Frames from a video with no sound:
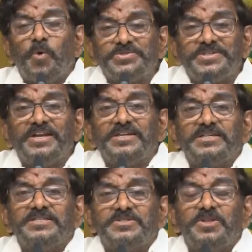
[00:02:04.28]
పోస్ట్
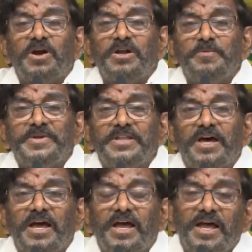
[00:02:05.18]
ఎలక్షన్స్ దాడుల మీద
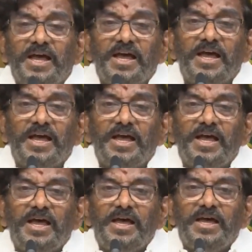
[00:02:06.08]

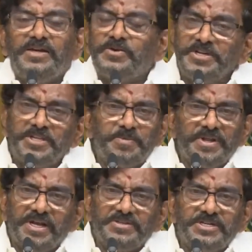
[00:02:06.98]
ఇటువంటిది
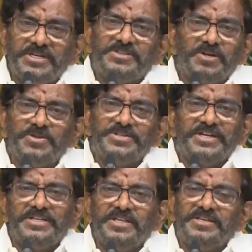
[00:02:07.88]
ఎప్పుడన్నా చరిత్రలో
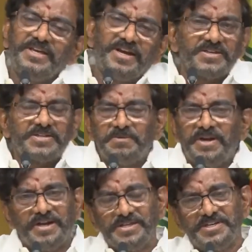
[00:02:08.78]
జరిగిందా ఏ
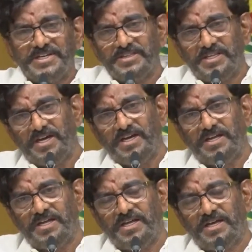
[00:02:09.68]
రాష్ట్రంలో అయినా జరిగిందా
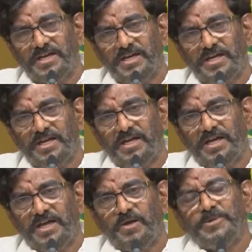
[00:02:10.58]

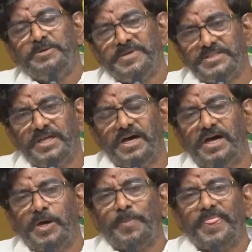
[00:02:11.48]
మీ మీద
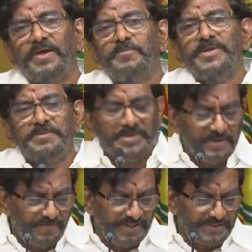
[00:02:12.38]
మీ
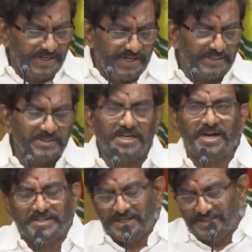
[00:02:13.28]
మీద వ్యతిరేకత
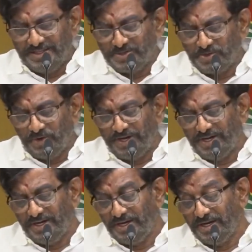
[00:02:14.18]
కట్టలు తెంచుకొని